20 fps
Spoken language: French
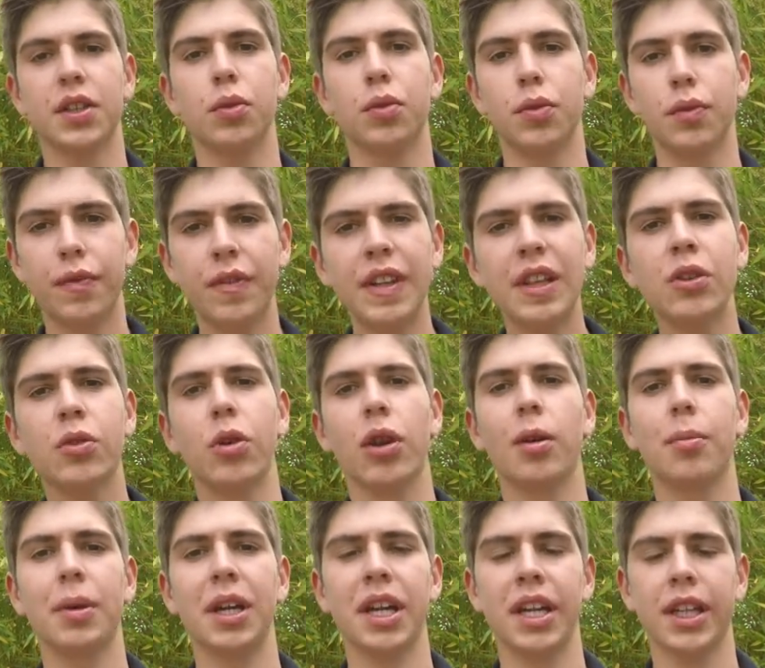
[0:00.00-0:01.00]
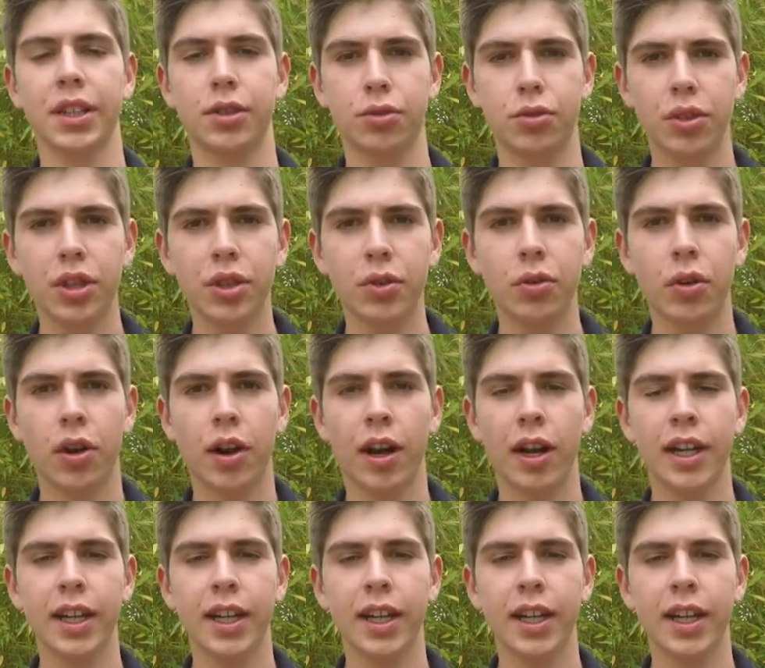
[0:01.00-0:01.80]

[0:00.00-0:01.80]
une fête de la mer et du littoral